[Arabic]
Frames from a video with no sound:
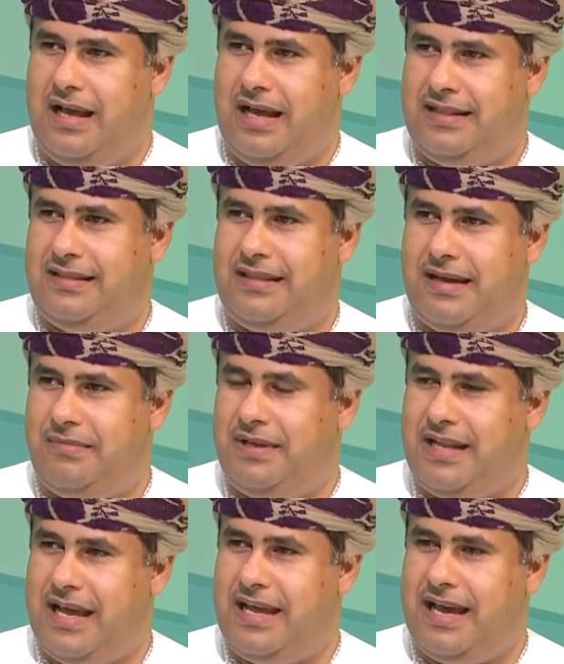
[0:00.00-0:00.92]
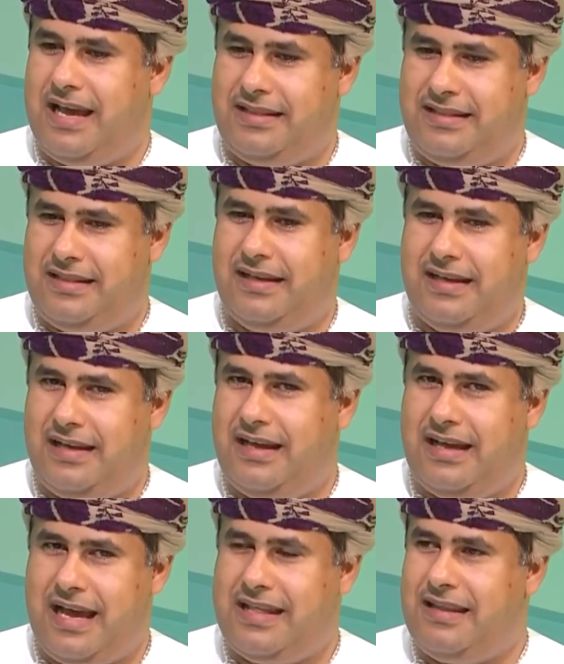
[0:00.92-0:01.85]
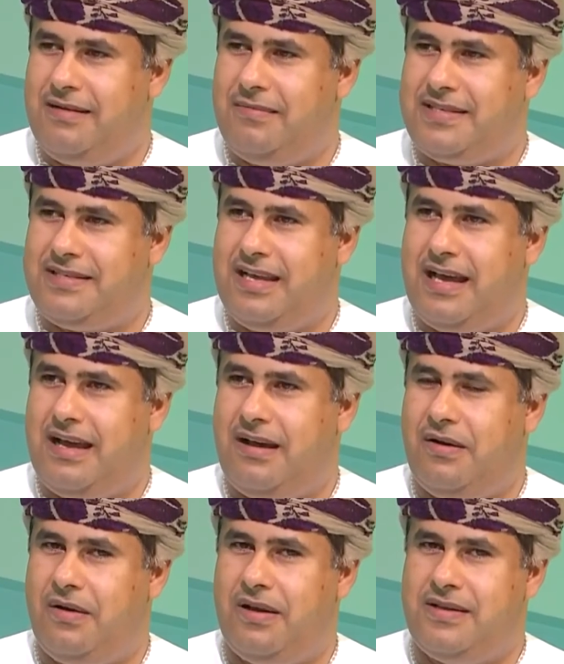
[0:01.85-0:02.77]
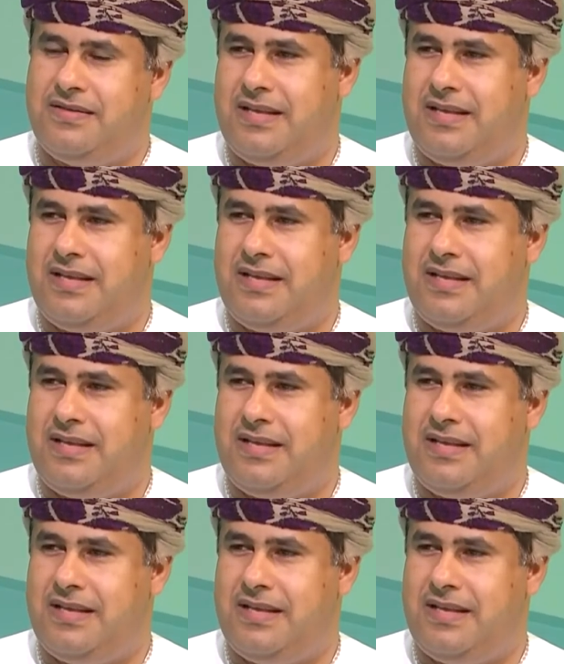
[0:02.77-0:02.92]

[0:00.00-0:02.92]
حتى بدايات آه، هذا المساء